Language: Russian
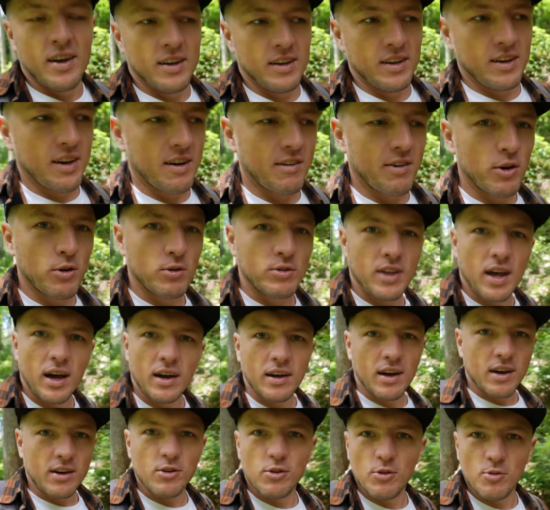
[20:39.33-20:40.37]
И говорю так,
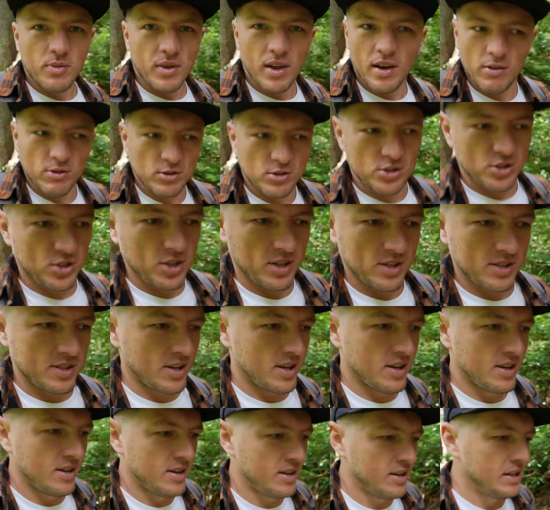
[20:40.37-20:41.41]
как у меня вот сейчас
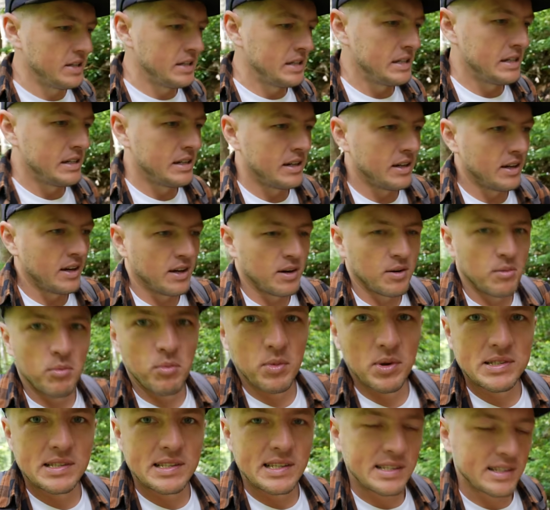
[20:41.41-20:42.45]

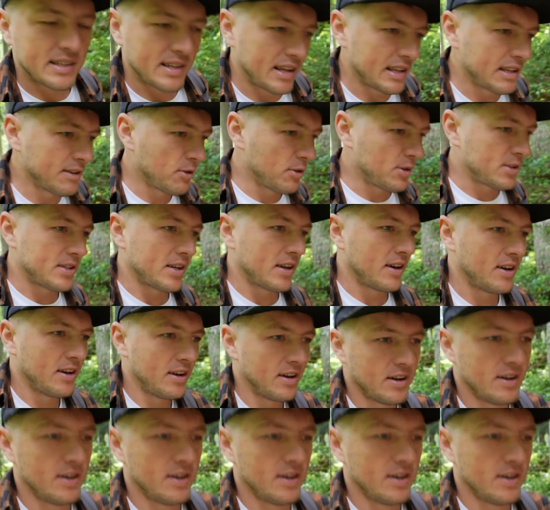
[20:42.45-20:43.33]
мысли складываются.